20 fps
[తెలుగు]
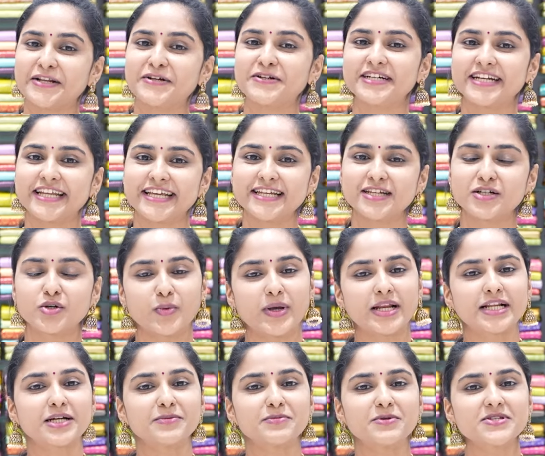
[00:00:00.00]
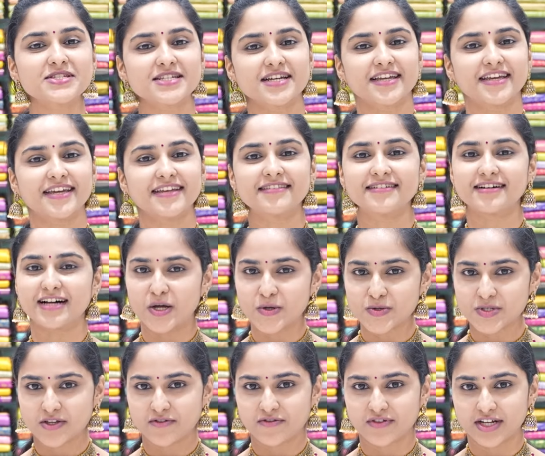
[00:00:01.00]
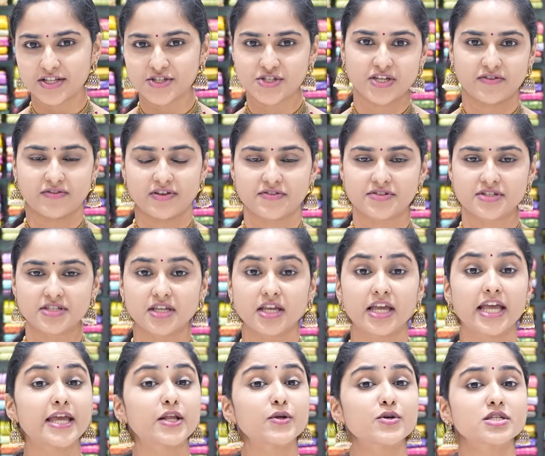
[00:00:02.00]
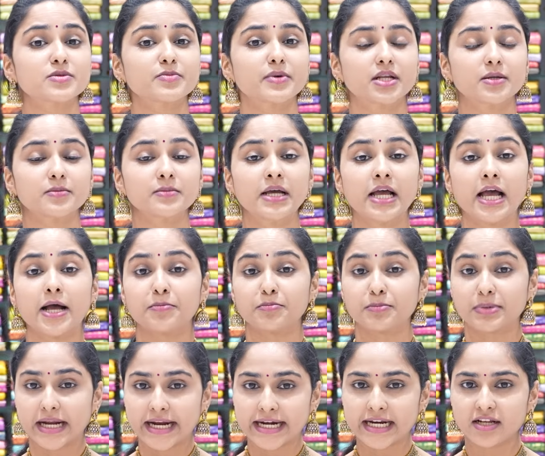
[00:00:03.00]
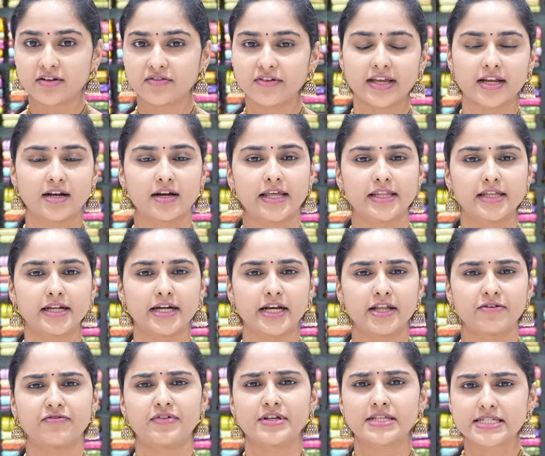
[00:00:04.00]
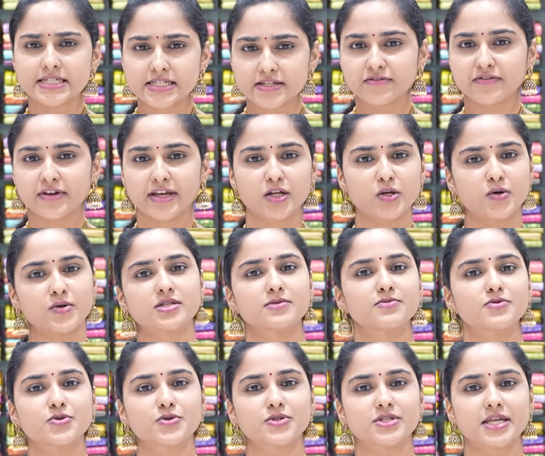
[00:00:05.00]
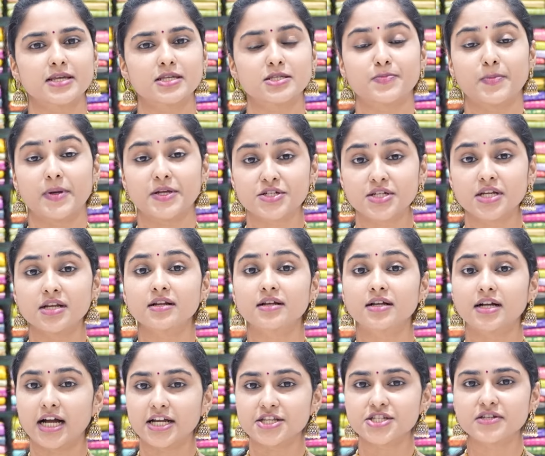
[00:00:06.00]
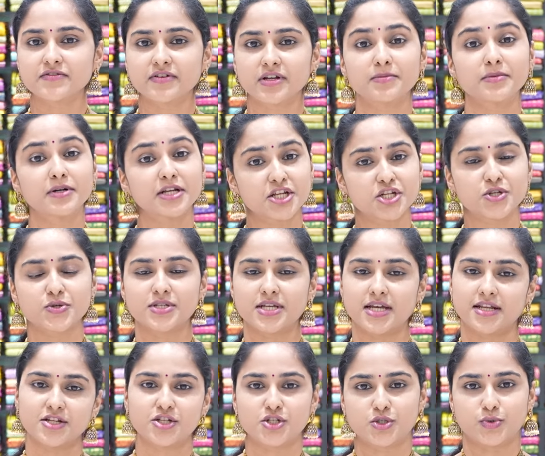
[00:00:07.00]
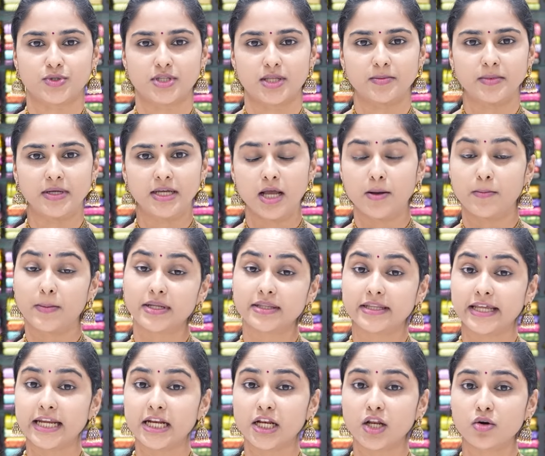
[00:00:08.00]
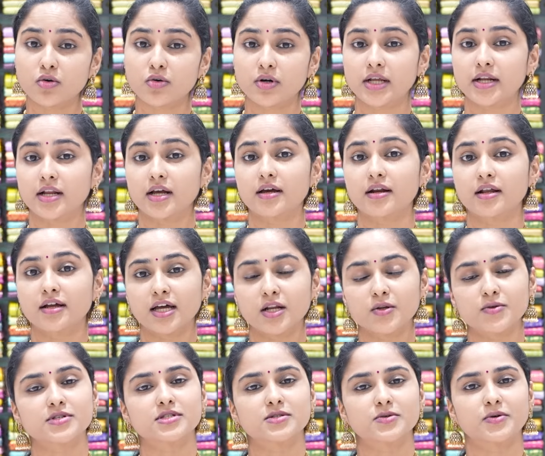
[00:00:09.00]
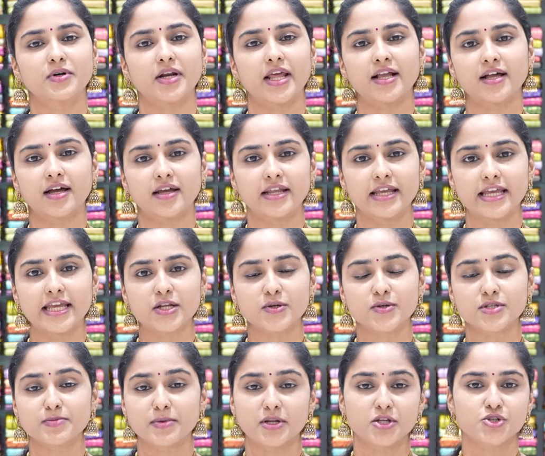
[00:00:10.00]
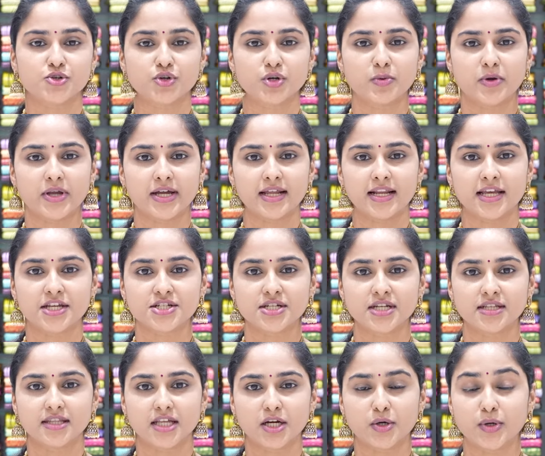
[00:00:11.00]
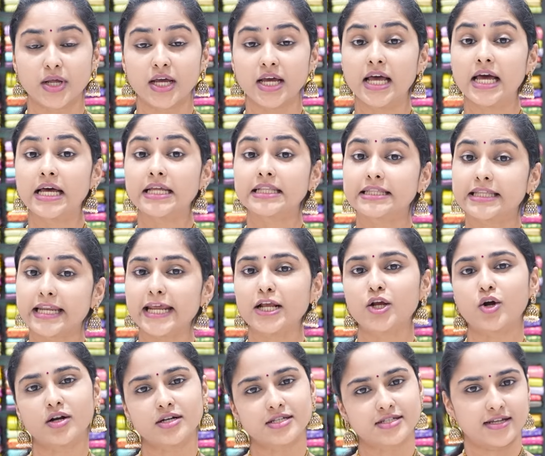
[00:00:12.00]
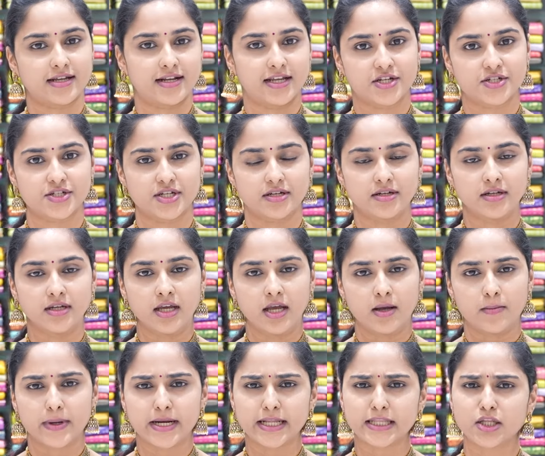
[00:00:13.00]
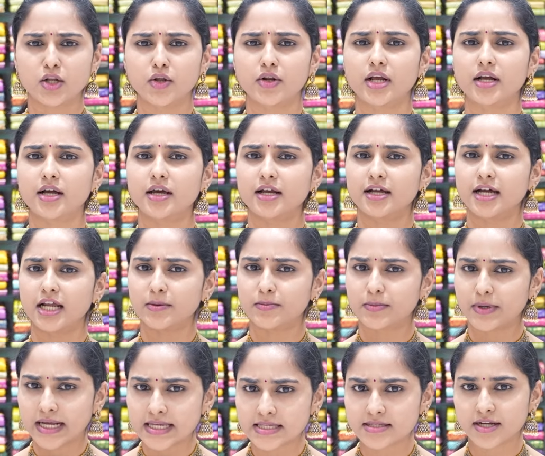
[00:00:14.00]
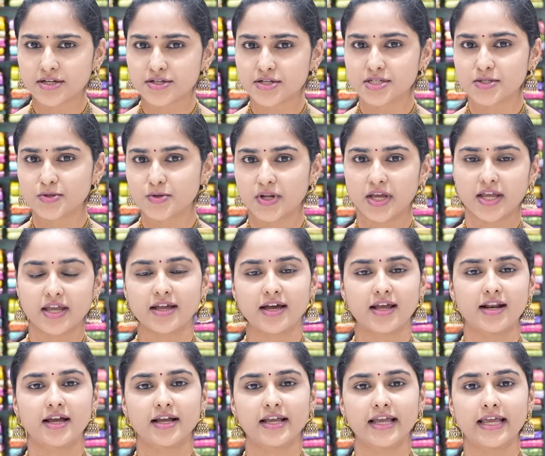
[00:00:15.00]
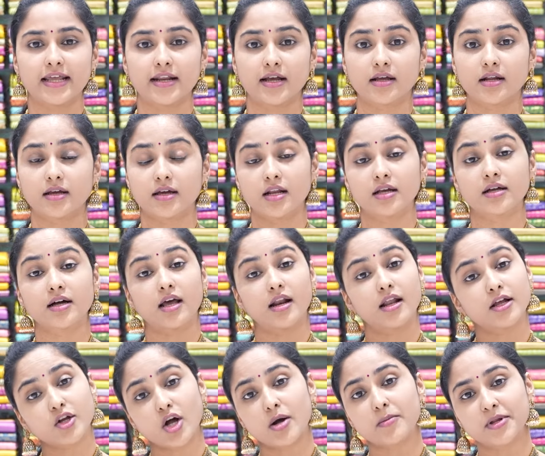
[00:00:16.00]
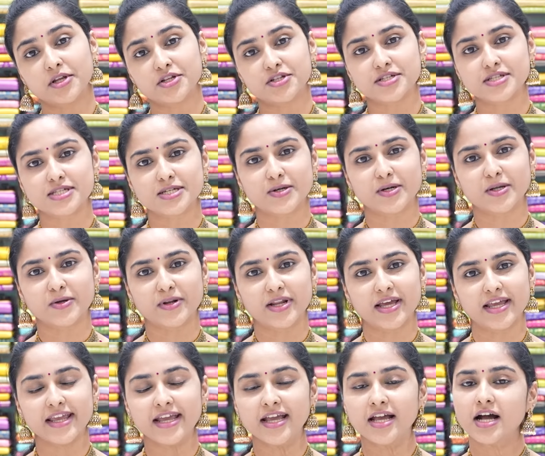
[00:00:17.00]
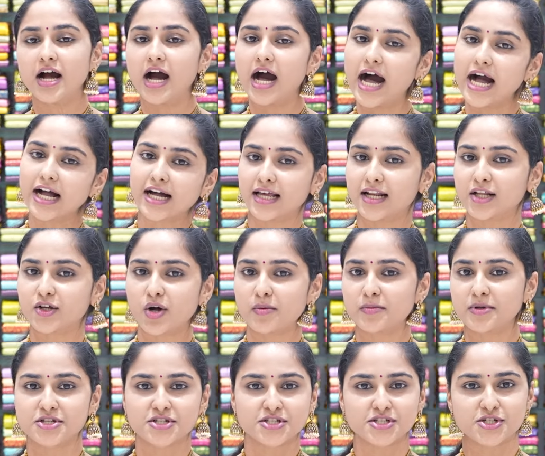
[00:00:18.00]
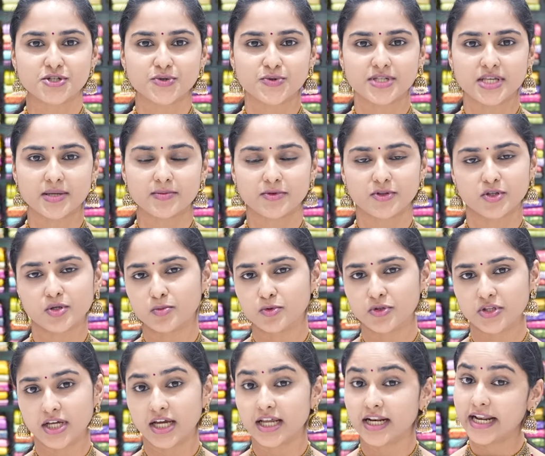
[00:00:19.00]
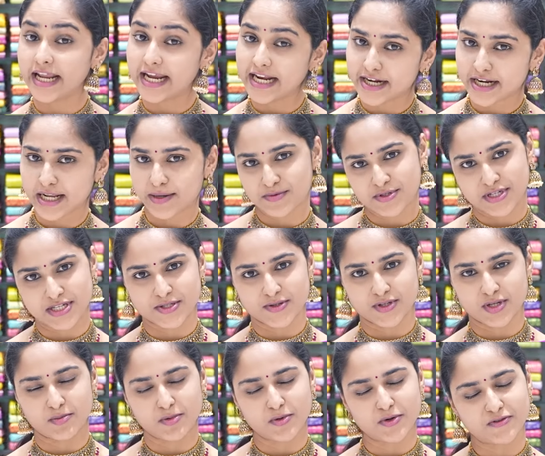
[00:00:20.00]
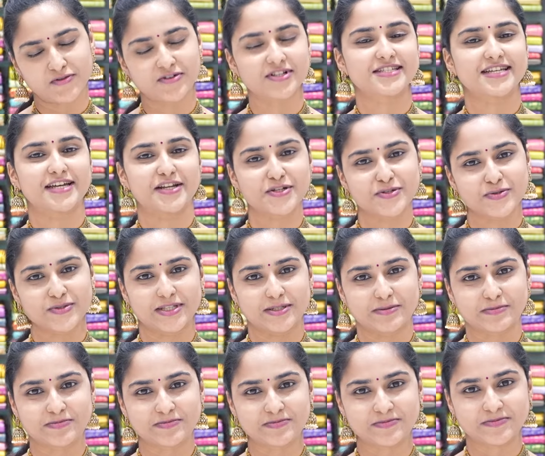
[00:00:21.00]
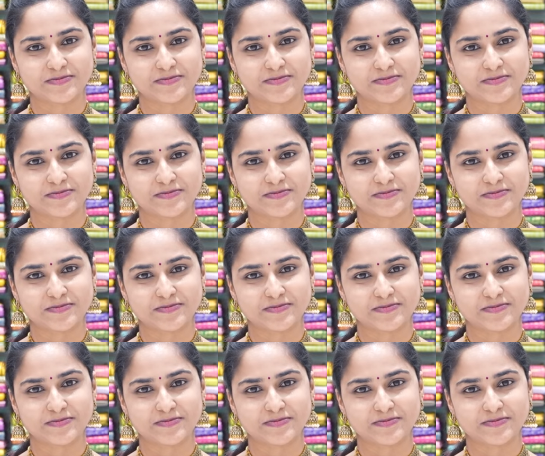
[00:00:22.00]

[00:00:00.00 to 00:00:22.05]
హలో అండి వెల్కమ్ టు సఖీ ద హౌస్ ఆఫ్ కంచీవీస్ ఈరోజు మనం బ్రైడల్ వేర్ లేదంటే ఫెస్టివ్ వేర్ కోసం చూసే స్పెషల్ కాంజీవరం టిష్యూ శారీస్ చూద్దాం మరి దీంట్లో కూడా రకరకాలు వస్తూ ఉంటాయి కానీ ఈరోజు మనం చూడబోయే కలెక్షన్ అంతా కూడా త్రీ కార్డ్స్ కలెక్షన్ మరి ఇందులో రకరకాల ప్రైస్ రేంజెస్ ఉన్నాయి అలాగే రకరకాల కలర్ కాంబినేషన్స్ కూడా ఉన్నాయి ఆ కలర్ కాంబినేషన్స్ చూసే ముందు ముందుగా నేను డ్రేప్ చేసుకున్న బ్యూటిఫుల్ శారీ చూద్దాం